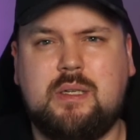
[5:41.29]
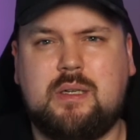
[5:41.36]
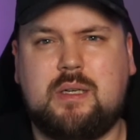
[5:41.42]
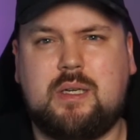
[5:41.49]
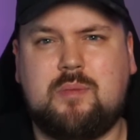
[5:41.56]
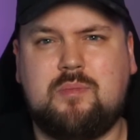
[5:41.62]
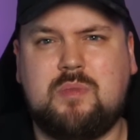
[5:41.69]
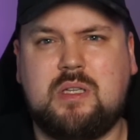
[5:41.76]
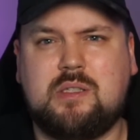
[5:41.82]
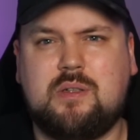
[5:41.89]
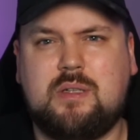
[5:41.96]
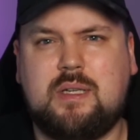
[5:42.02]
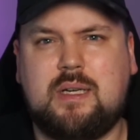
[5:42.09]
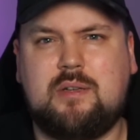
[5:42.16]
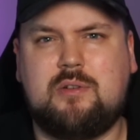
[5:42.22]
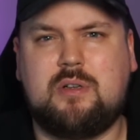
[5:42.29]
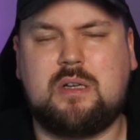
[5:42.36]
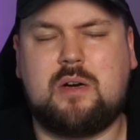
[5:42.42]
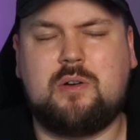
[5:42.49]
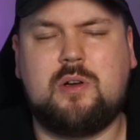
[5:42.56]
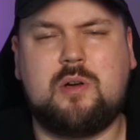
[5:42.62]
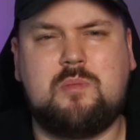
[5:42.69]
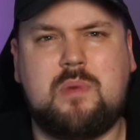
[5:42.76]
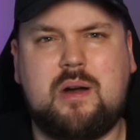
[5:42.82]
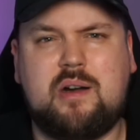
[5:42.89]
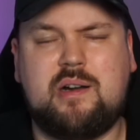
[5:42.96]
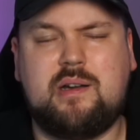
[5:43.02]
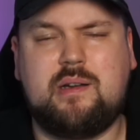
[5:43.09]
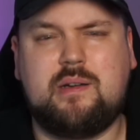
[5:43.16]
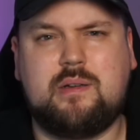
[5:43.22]
Ähm, der sollte ja dort auch
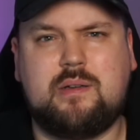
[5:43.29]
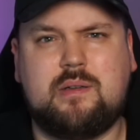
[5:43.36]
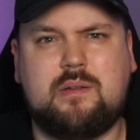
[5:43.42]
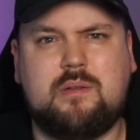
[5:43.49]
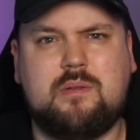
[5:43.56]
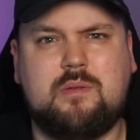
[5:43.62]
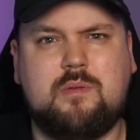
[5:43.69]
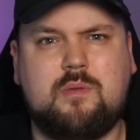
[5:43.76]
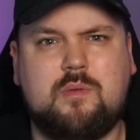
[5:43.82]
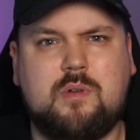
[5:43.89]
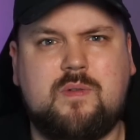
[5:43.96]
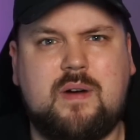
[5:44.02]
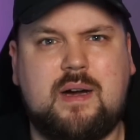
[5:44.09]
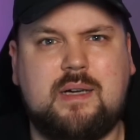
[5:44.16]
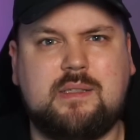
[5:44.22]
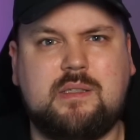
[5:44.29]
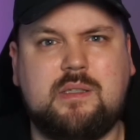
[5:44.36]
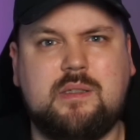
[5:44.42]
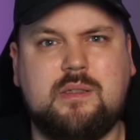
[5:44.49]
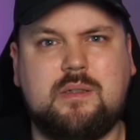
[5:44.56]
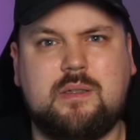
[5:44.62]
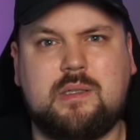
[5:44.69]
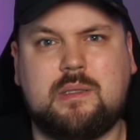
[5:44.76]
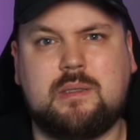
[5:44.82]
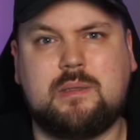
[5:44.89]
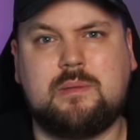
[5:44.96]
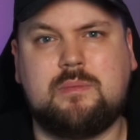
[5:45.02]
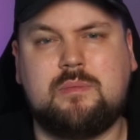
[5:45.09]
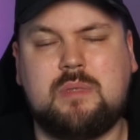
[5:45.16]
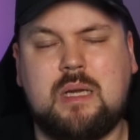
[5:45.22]
nochmal äh, quasi äh,
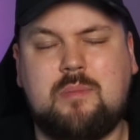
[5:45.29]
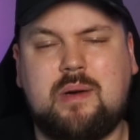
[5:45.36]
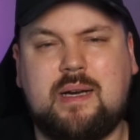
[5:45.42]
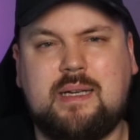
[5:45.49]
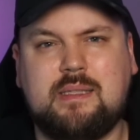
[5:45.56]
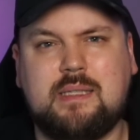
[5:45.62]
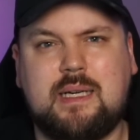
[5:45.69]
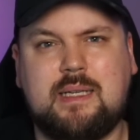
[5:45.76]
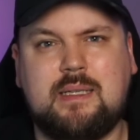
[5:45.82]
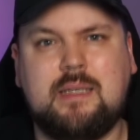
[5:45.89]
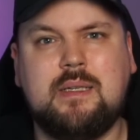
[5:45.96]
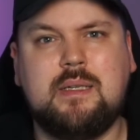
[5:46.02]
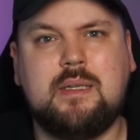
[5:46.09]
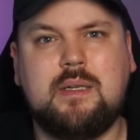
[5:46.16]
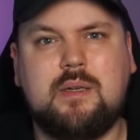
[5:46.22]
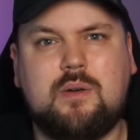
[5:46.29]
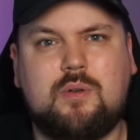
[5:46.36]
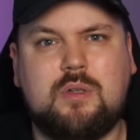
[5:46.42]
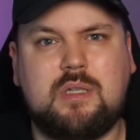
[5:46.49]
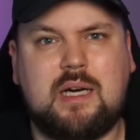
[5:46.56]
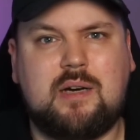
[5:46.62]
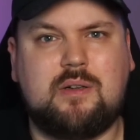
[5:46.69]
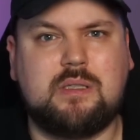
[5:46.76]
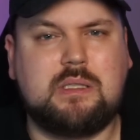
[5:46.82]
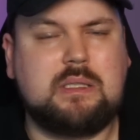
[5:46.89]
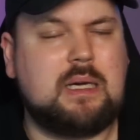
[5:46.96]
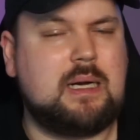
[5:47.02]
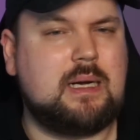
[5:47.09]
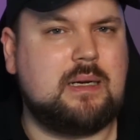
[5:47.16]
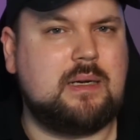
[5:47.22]
dabei sein und
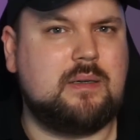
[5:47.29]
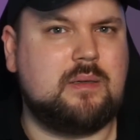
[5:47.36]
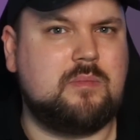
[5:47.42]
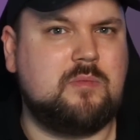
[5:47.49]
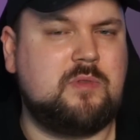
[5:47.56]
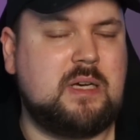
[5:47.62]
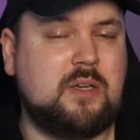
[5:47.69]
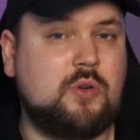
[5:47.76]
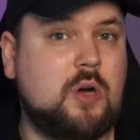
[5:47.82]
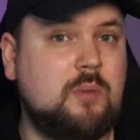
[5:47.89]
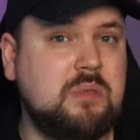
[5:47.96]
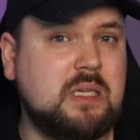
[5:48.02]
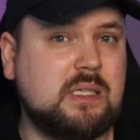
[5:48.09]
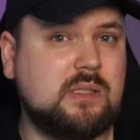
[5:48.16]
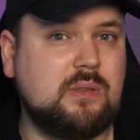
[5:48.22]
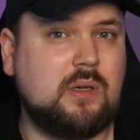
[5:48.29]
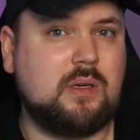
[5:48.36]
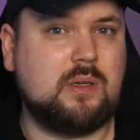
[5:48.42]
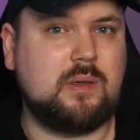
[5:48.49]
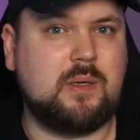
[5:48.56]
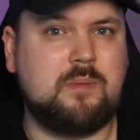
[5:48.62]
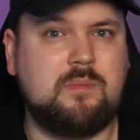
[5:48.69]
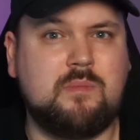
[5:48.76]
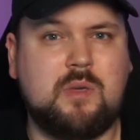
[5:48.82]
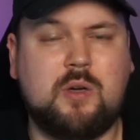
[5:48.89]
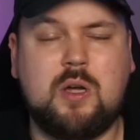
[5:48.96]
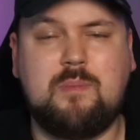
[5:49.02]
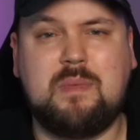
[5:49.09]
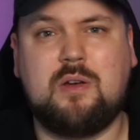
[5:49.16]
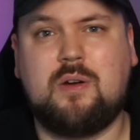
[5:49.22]
aussagen. Ähm, vielleicht kommt das noch. Ähm, ihr
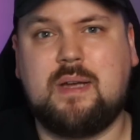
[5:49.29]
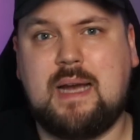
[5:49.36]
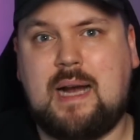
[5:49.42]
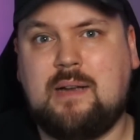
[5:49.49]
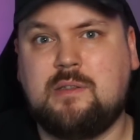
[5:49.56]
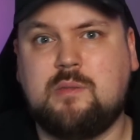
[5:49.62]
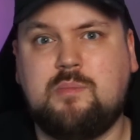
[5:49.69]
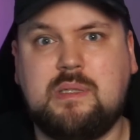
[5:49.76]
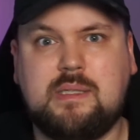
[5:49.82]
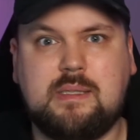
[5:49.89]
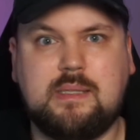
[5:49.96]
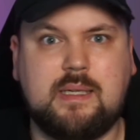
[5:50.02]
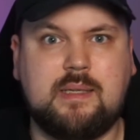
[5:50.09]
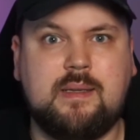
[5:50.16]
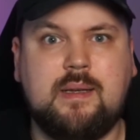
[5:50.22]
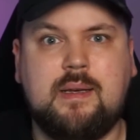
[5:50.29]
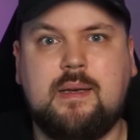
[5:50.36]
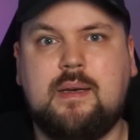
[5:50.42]
könnt mich auch gerne so ein bisschen